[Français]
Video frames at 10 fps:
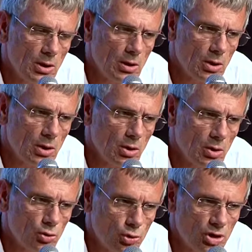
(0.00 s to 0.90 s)

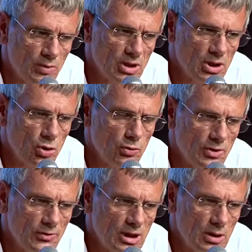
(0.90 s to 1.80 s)
euh, je schématise, je vais
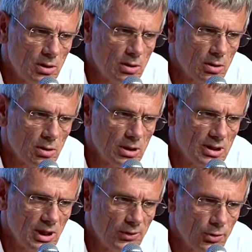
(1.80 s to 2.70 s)
vite, euh, les
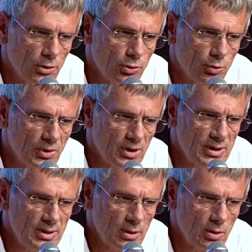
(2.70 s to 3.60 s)
directions
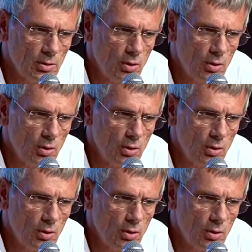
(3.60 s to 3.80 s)
d'entreprise